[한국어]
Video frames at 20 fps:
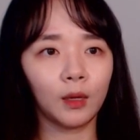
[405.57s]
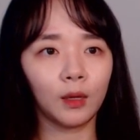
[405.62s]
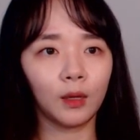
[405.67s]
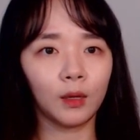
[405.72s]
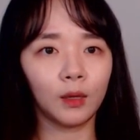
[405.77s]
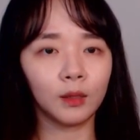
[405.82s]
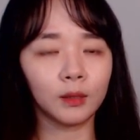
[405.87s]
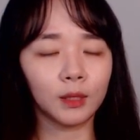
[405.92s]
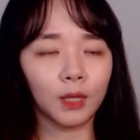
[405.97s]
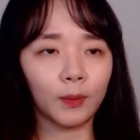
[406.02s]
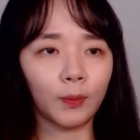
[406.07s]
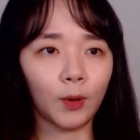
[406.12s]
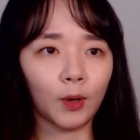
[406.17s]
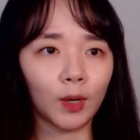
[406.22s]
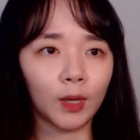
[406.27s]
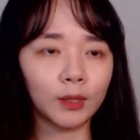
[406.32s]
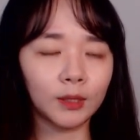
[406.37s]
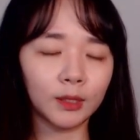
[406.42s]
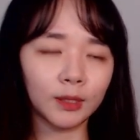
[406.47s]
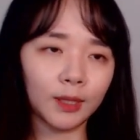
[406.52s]
새벽
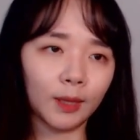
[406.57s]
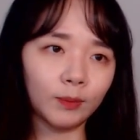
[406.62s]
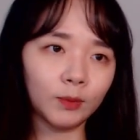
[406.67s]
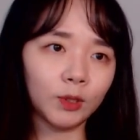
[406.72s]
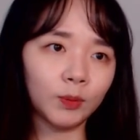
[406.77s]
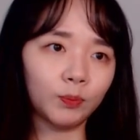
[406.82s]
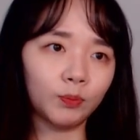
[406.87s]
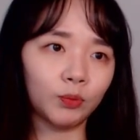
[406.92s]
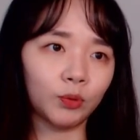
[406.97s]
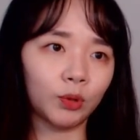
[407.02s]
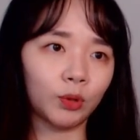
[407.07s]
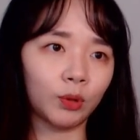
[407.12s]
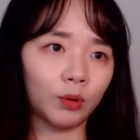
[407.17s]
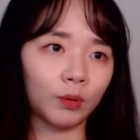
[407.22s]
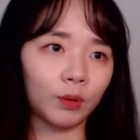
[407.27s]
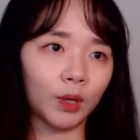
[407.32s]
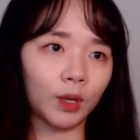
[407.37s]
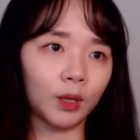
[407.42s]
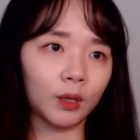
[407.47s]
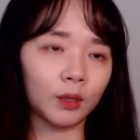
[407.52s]
1시
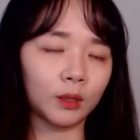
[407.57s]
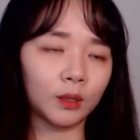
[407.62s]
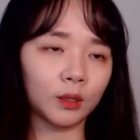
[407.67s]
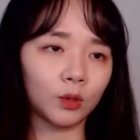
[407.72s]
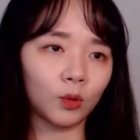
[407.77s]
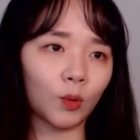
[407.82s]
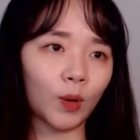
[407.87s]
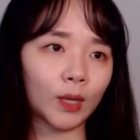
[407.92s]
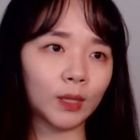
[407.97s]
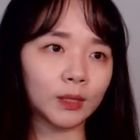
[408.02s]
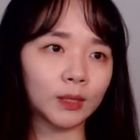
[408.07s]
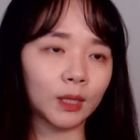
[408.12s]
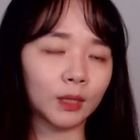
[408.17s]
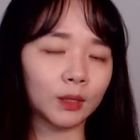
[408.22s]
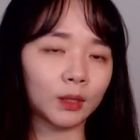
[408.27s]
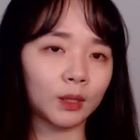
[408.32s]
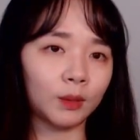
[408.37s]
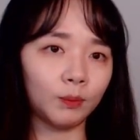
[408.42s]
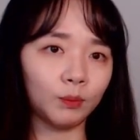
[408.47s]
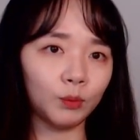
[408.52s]
30분경에 그는 관사
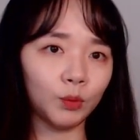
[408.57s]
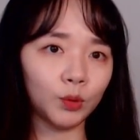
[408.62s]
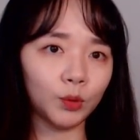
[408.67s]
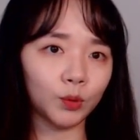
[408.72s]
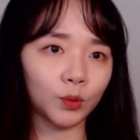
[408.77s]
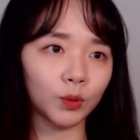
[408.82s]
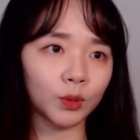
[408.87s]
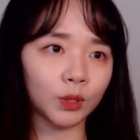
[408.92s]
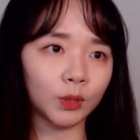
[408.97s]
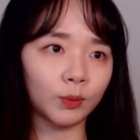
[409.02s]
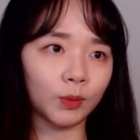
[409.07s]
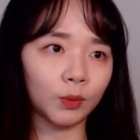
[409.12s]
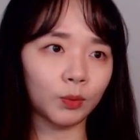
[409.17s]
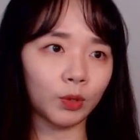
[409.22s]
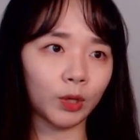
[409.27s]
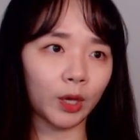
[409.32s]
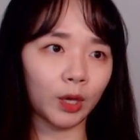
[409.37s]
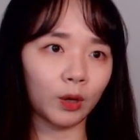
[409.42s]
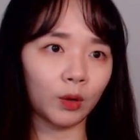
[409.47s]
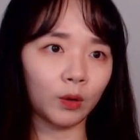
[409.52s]
뒷문으로 침입을
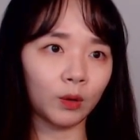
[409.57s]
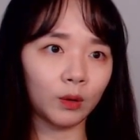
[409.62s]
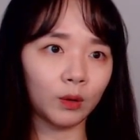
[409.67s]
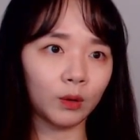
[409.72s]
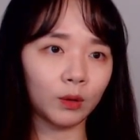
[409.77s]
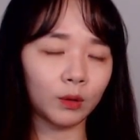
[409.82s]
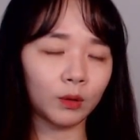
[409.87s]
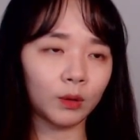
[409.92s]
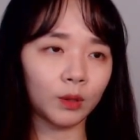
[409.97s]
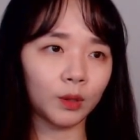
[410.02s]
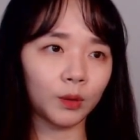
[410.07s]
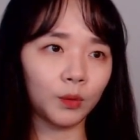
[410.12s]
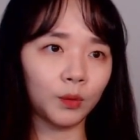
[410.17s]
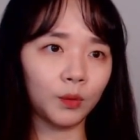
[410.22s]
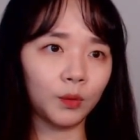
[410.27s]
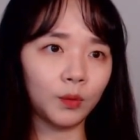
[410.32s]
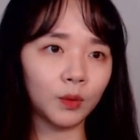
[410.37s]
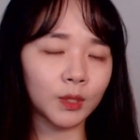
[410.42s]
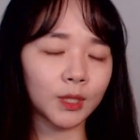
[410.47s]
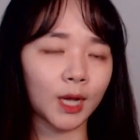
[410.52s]
해요.
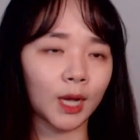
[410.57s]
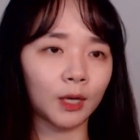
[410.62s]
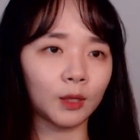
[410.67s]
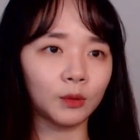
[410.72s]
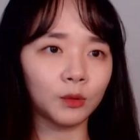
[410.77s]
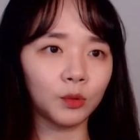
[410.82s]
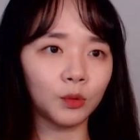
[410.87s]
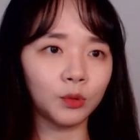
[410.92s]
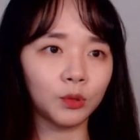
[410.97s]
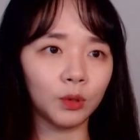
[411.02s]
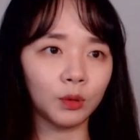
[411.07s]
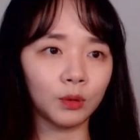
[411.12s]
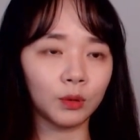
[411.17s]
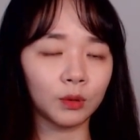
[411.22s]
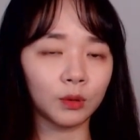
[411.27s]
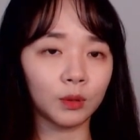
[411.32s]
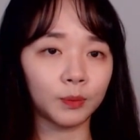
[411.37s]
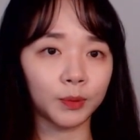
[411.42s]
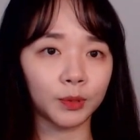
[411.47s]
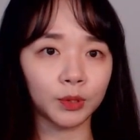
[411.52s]
그리고 작은
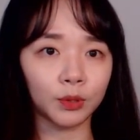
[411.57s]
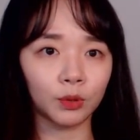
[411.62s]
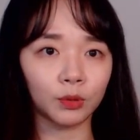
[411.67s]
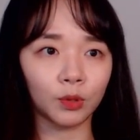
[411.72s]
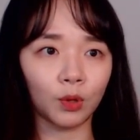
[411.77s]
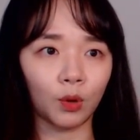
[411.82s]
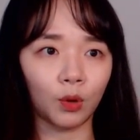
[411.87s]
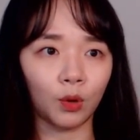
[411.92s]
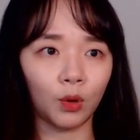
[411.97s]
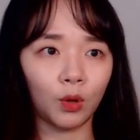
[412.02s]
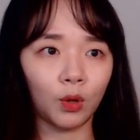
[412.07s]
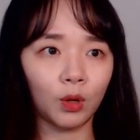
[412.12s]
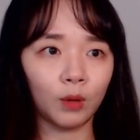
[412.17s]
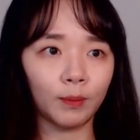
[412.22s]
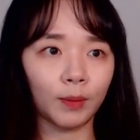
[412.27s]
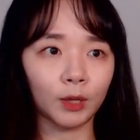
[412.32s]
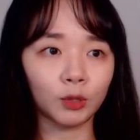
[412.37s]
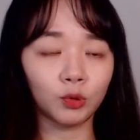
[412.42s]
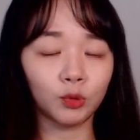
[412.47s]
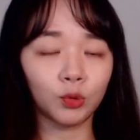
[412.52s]
손전등을 비춰서
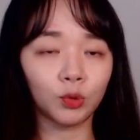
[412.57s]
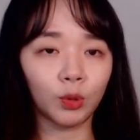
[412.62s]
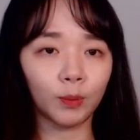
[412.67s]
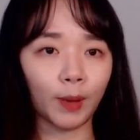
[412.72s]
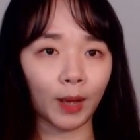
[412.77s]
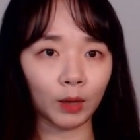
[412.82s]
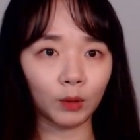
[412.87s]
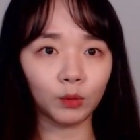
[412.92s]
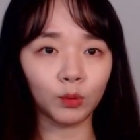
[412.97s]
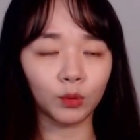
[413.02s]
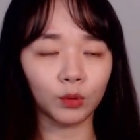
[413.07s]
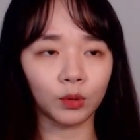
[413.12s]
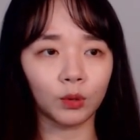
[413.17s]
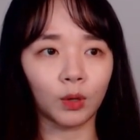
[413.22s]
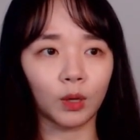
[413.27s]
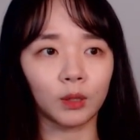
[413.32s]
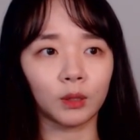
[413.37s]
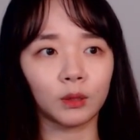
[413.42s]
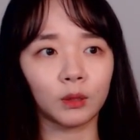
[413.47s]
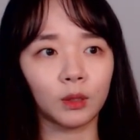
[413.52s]
박중령 방으로
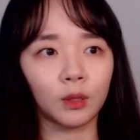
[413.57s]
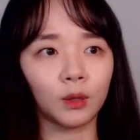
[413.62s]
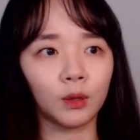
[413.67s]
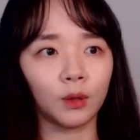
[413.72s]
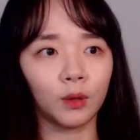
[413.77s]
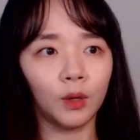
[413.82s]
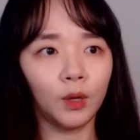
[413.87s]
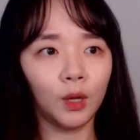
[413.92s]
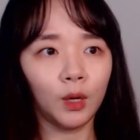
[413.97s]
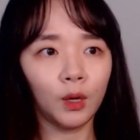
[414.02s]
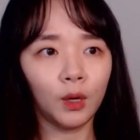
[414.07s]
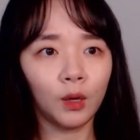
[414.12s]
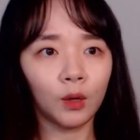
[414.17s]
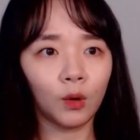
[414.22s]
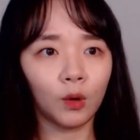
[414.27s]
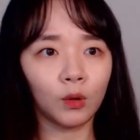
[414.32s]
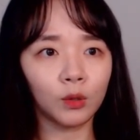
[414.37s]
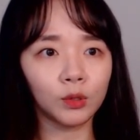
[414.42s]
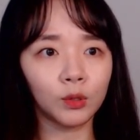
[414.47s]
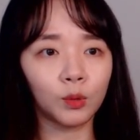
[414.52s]
들어갔는데요.
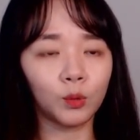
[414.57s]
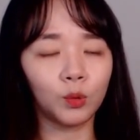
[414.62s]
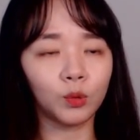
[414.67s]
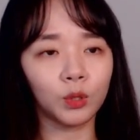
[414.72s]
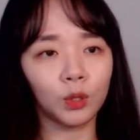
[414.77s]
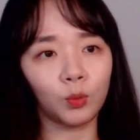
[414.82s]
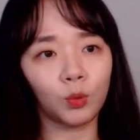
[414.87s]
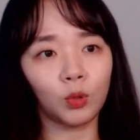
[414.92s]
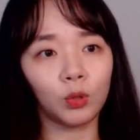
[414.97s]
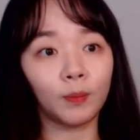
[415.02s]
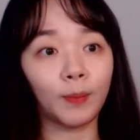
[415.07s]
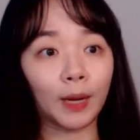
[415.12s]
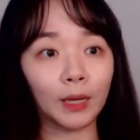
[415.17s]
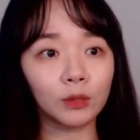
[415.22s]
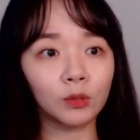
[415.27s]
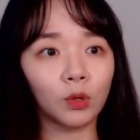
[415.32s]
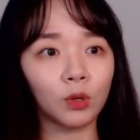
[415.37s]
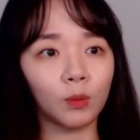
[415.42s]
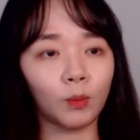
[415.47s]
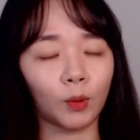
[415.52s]
거기서 고재봉은
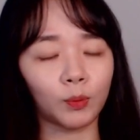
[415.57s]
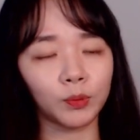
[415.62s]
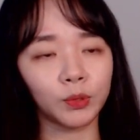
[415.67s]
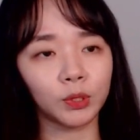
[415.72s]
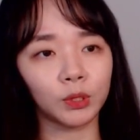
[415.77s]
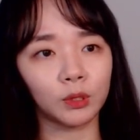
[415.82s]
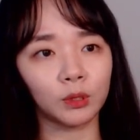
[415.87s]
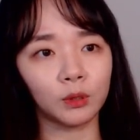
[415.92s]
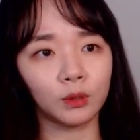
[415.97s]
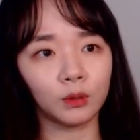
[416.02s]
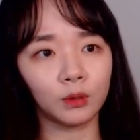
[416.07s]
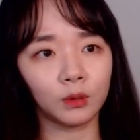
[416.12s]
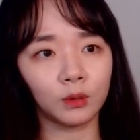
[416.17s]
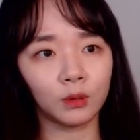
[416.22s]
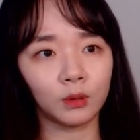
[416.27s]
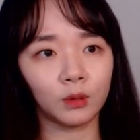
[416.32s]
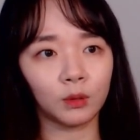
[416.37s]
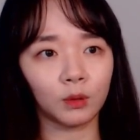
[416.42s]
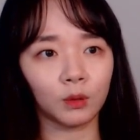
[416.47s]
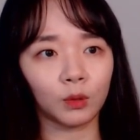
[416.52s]
망설임 없이
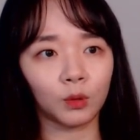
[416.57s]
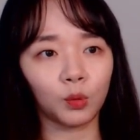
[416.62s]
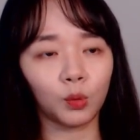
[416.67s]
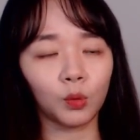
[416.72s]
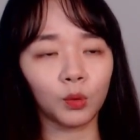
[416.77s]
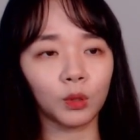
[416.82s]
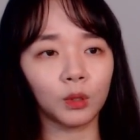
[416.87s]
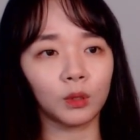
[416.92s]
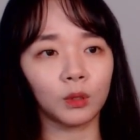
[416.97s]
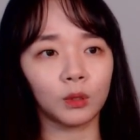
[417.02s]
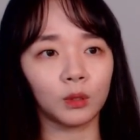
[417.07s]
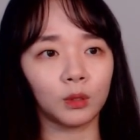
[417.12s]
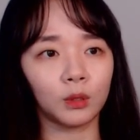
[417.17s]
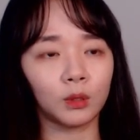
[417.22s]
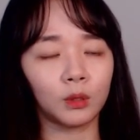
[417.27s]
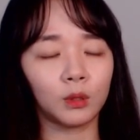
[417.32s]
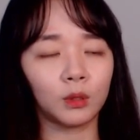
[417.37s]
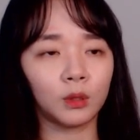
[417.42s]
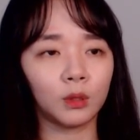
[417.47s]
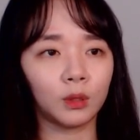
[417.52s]
이렇게 도끼를
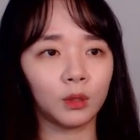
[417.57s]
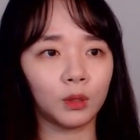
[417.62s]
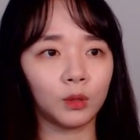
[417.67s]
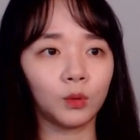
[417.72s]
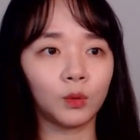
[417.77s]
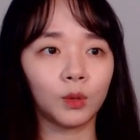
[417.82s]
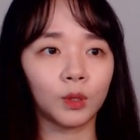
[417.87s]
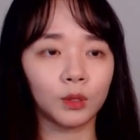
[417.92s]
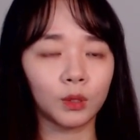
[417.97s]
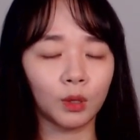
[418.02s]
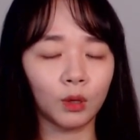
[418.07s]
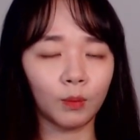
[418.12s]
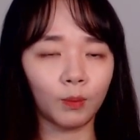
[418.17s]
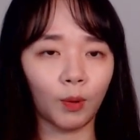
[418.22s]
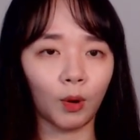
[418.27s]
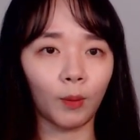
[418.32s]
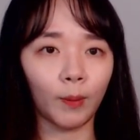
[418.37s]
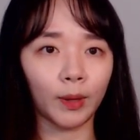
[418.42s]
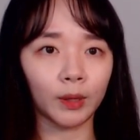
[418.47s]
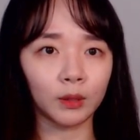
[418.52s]
이용해서
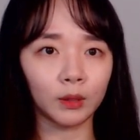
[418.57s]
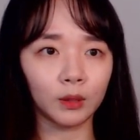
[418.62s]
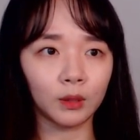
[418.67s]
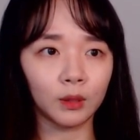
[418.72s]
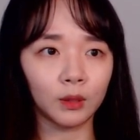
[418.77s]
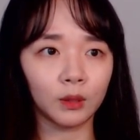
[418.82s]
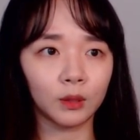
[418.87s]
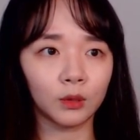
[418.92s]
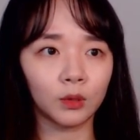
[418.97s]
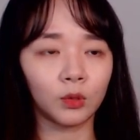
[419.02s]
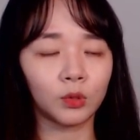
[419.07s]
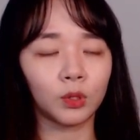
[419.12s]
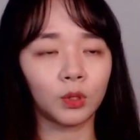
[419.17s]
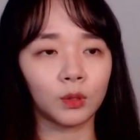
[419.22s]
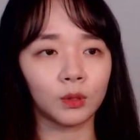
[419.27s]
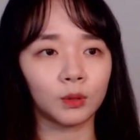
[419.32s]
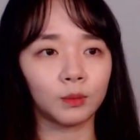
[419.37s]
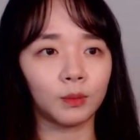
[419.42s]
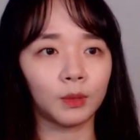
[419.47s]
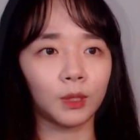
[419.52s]
범행을
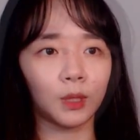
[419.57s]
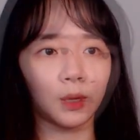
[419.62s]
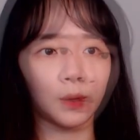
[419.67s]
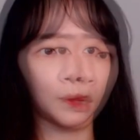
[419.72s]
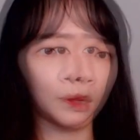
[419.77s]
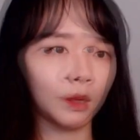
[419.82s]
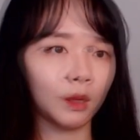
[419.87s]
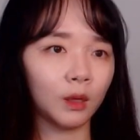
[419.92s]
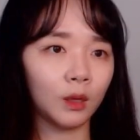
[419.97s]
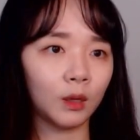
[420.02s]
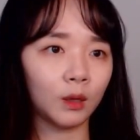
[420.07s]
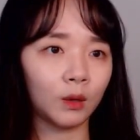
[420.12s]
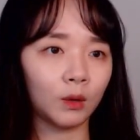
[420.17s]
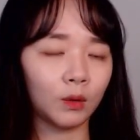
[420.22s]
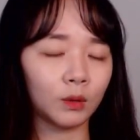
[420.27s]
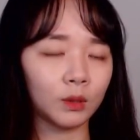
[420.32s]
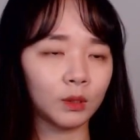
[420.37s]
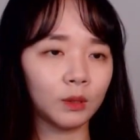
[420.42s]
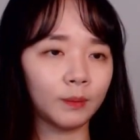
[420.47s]
저질렀습니다. 어, 그는